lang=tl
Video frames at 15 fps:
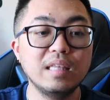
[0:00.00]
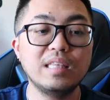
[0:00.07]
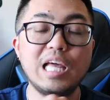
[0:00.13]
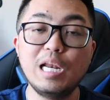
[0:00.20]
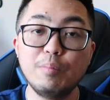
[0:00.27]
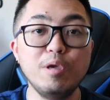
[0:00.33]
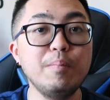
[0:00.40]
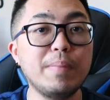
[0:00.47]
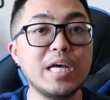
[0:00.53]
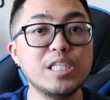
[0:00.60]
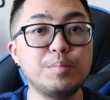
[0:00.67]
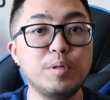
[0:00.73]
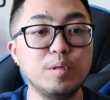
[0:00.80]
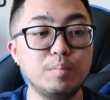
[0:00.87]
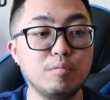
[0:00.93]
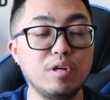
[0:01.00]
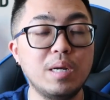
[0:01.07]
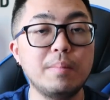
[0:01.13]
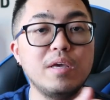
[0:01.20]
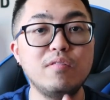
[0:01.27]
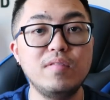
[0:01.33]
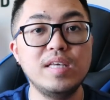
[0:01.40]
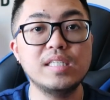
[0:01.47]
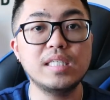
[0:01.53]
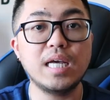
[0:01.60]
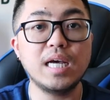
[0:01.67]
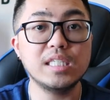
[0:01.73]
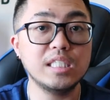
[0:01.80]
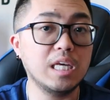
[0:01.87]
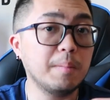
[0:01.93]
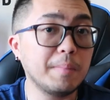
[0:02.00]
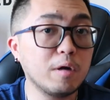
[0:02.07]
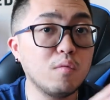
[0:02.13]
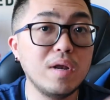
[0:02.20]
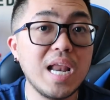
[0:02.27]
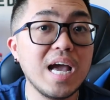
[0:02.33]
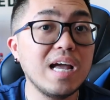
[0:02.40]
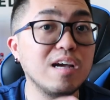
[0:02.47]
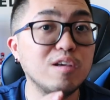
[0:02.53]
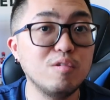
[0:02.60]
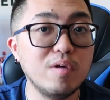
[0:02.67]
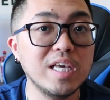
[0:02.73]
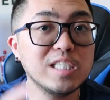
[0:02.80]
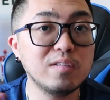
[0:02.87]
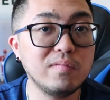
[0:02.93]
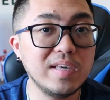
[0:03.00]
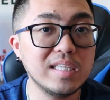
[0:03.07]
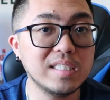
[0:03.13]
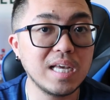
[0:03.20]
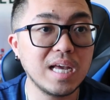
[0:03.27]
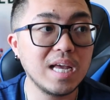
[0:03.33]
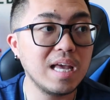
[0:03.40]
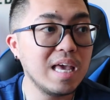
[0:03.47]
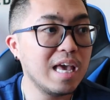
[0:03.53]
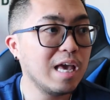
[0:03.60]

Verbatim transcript: dala mo yung passport mo na may visa kasi kapag wala kang US visa,